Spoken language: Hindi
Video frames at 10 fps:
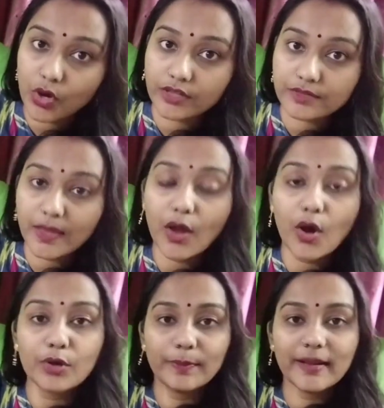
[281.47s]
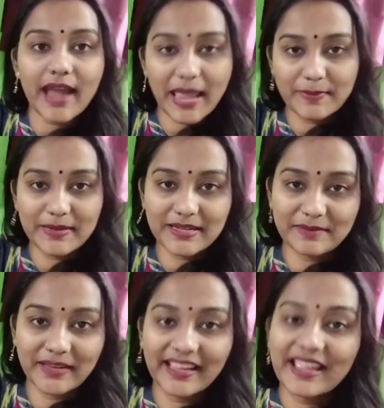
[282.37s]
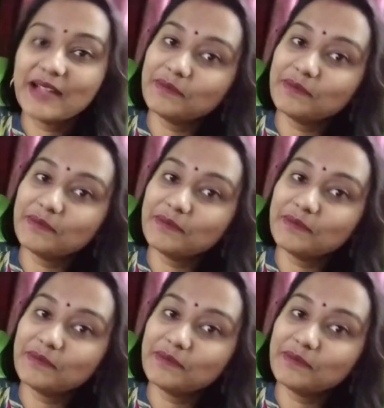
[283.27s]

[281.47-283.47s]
बॉक्स में और ऊपर आई बटन में